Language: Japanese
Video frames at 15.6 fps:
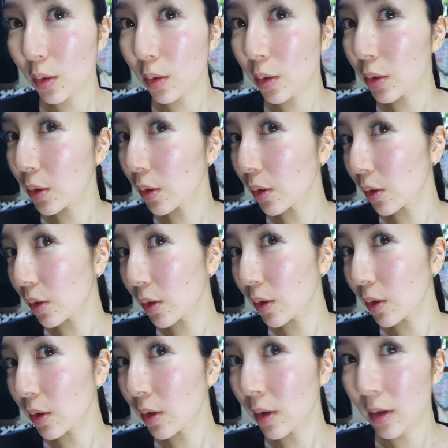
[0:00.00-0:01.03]
この、
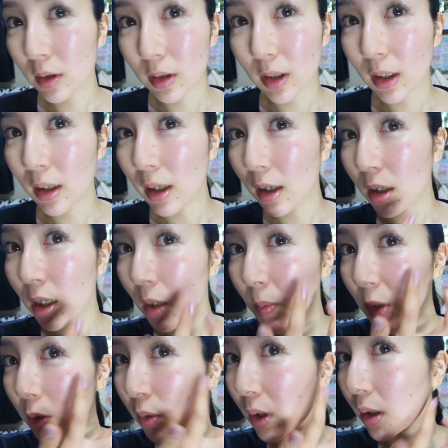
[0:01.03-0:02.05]
ね、赤
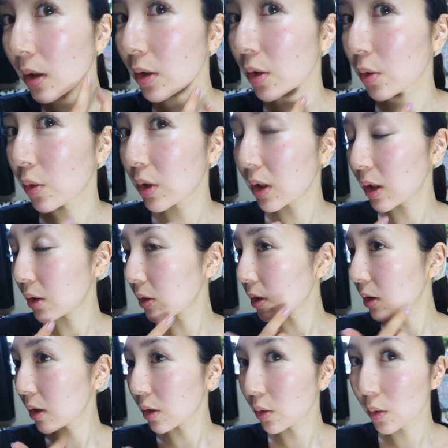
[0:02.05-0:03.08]
みとかがすごい出てるんで
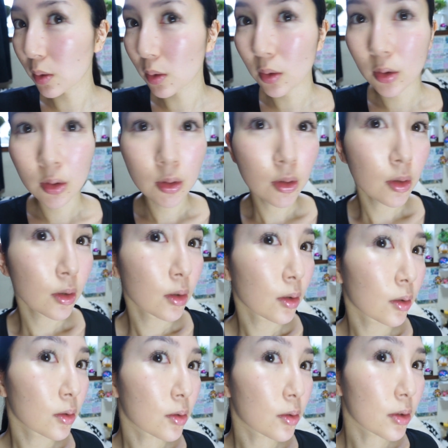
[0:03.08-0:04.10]
すけど、
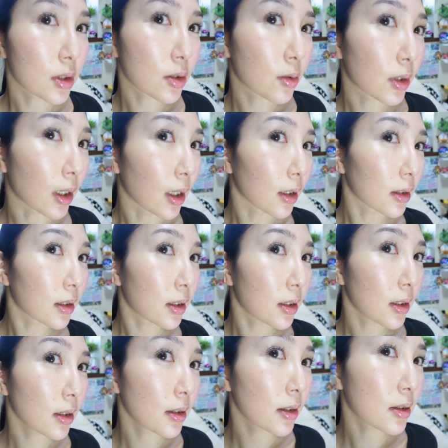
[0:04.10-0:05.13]
こっちほら、
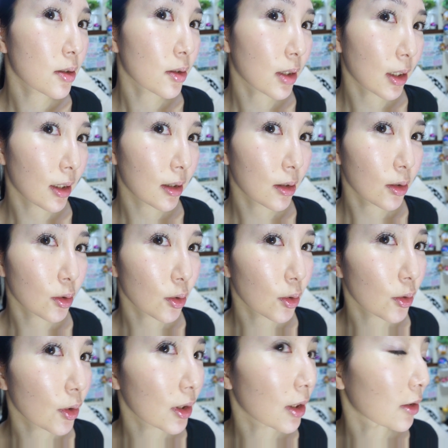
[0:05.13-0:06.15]
均一に
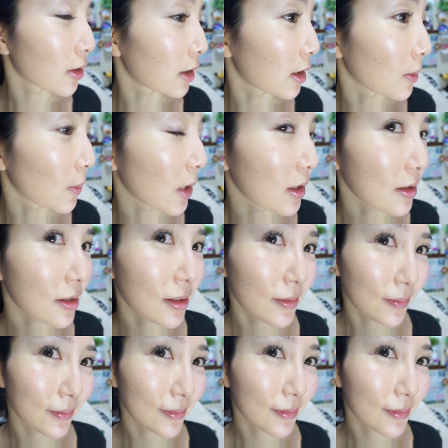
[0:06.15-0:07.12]
整えてくれてます。